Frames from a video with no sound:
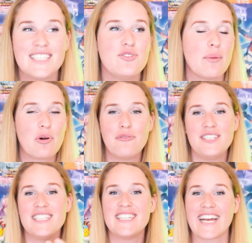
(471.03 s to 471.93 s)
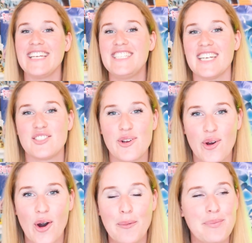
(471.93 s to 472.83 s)
si tu as profité des richesses de
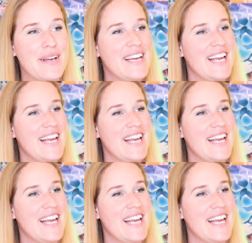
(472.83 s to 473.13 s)
l'Europe